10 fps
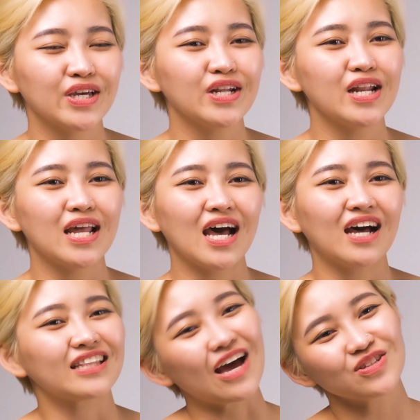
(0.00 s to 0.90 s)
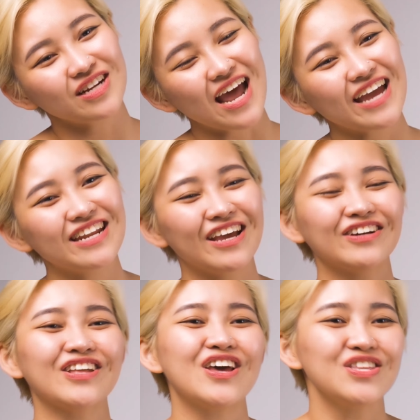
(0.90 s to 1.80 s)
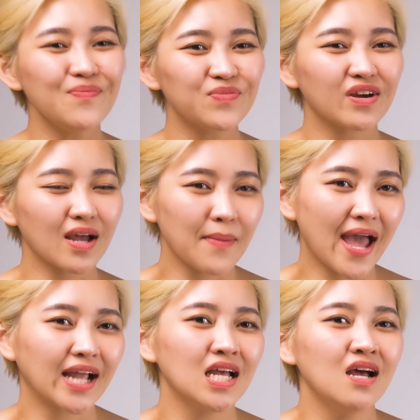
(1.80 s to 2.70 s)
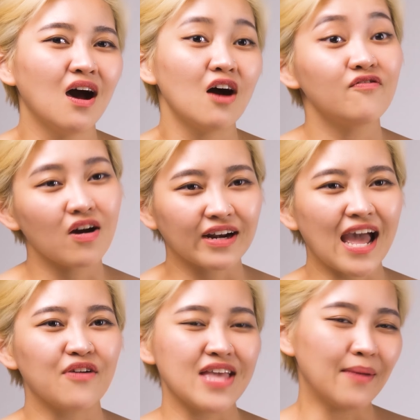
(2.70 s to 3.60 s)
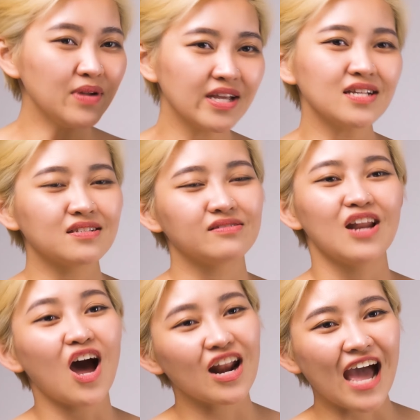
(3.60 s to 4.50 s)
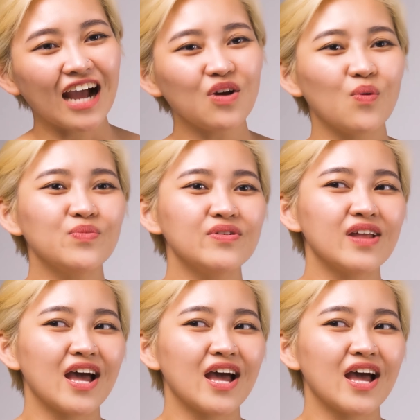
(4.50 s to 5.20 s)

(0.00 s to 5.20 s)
cho nên là uh, thảo ở đây để có thể giúp cho các bạn uh, phần nào giảm đi cái sự lo lắng cũng như